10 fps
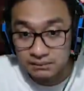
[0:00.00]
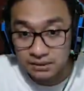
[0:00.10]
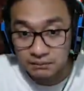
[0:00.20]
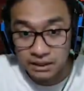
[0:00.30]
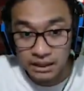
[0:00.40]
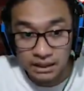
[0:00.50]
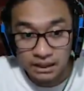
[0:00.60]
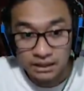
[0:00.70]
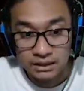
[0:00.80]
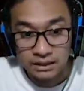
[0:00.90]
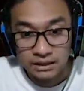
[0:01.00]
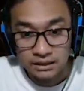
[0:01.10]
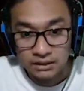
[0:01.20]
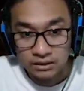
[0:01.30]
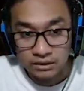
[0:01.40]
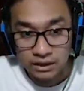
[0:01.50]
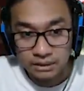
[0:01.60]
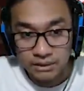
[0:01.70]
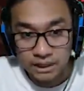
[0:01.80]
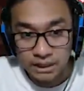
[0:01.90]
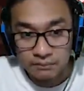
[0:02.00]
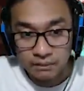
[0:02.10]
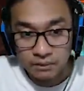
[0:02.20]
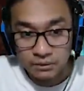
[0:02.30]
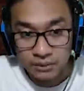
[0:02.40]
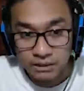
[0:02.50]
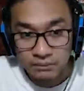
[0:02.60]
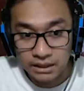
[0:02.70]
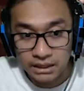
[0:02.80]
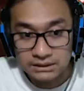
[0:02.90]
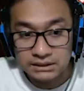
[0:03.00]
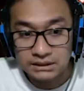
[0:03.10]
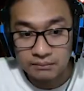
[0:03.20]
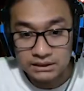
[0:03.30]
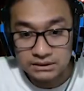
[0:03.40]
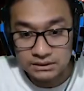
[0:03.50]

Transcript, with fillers: teman-teman ya oke okay, biar yang bawah juga diberesin sama si